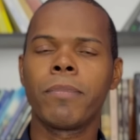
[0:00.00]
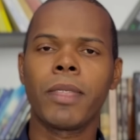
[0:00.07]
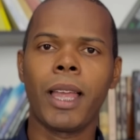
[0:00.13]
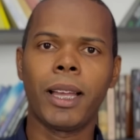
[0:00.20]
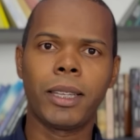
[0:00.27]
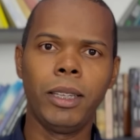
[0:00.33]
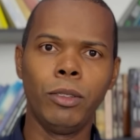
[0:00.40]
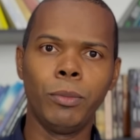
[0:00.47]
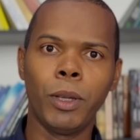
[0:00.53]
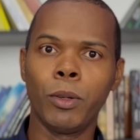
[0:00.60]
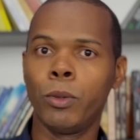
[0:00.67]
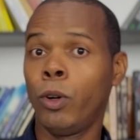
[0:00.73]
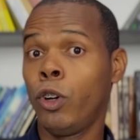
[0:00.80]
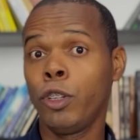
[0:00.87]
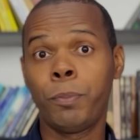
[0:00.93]
Aqui no meio
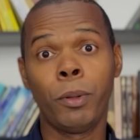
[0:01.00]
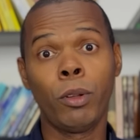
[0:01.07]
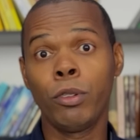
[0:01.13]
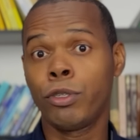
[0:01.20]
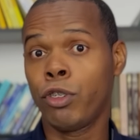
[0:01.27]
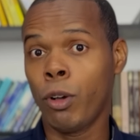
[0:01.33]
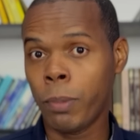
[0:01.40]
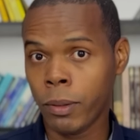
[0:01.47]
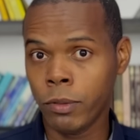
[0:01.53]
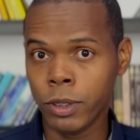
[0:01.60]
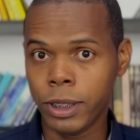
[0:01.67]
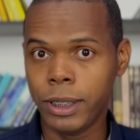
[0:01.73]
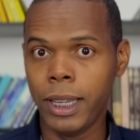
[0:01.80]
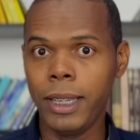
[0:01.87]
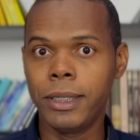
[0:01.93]
gospel, não só para
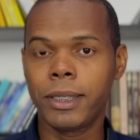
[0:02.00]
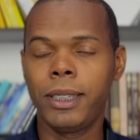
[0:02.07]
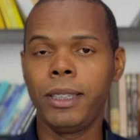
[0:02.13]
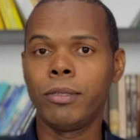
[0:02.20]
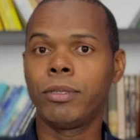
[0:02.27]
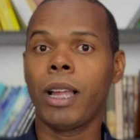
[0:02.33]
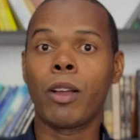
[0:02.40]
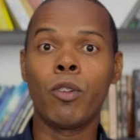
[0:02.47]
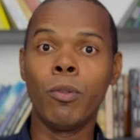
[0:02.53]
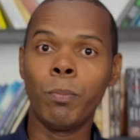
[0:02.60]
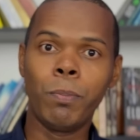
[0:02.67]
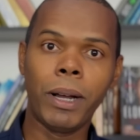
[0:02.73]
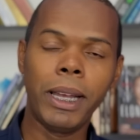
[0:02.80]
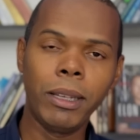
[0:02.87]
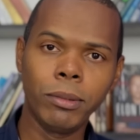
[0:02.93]
vocês que nos
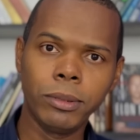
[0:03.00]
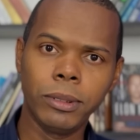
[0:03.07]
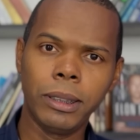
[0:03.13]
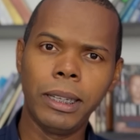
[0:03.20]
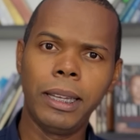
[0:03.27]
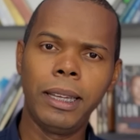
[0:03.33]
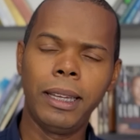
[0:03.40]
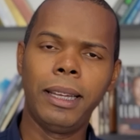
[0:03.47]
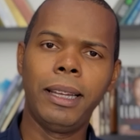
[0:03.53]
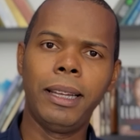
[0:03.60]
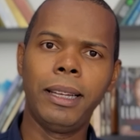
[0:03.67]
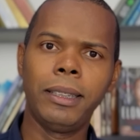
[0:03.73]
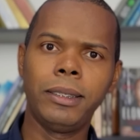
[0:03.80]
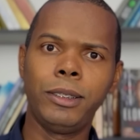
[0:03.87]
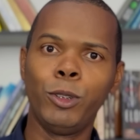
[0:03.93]
acompanham
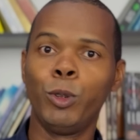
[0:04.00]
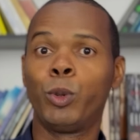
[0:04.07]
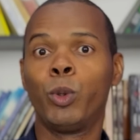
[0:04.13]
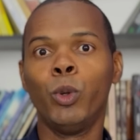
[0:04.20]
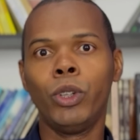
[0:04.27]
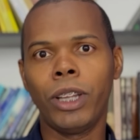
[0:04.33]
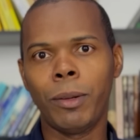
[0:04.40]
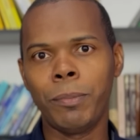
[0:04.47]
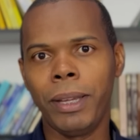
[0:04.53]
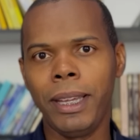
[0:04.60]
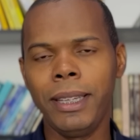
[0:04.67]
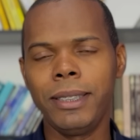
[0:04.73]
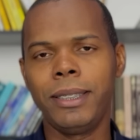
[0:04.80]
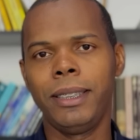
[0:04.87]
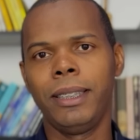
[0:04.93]
é,
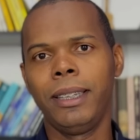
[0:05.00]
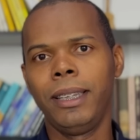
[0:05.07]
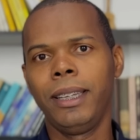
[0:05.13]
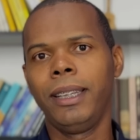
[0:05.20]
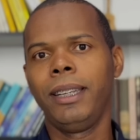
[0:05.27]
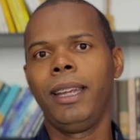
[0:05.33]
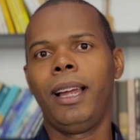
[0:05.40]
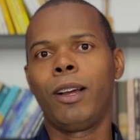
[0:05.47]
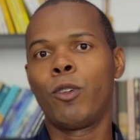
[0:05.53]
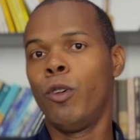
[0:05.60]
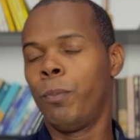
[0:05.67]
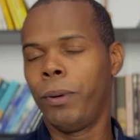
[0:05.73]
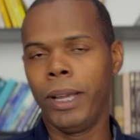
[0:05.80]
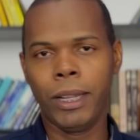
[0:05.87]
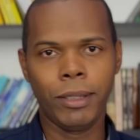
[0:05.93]
diuturnamente,
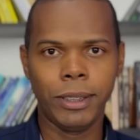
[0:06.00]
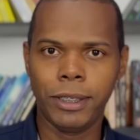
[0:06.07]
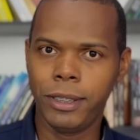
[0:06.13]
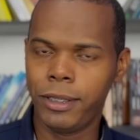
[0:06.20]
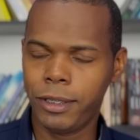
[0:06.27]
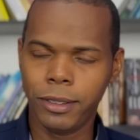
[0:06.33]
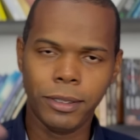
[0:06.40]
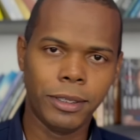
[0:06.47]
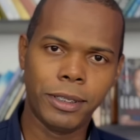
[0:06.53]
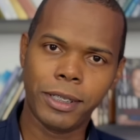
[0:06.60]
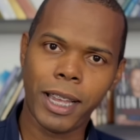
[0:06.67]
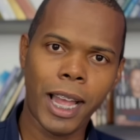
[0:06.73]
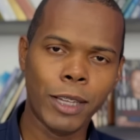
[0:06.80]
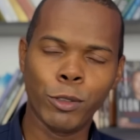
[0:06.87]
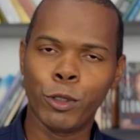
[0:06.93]
acompanhando esses, esses,
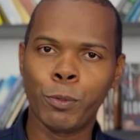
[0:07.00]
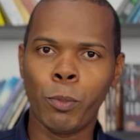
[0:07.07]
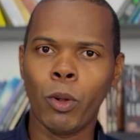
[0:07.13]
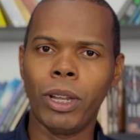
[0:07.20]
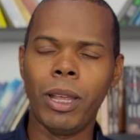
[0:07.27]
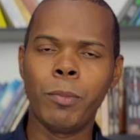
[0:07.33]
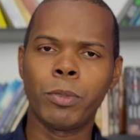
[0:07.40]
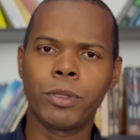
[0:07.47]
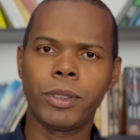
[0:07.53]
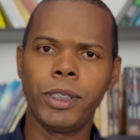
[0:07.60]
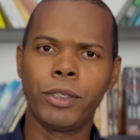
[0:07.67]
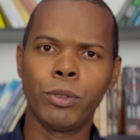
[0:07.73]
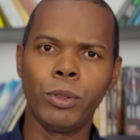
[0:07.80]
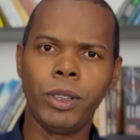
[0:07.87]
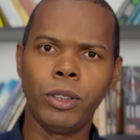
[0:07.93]
casos polêmicos que
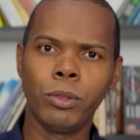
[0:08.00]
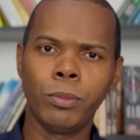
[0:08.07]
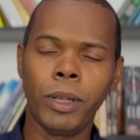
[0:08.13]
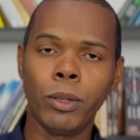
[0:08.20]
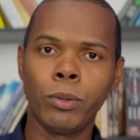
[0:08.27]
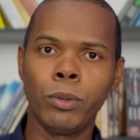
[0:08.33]
surgem no meio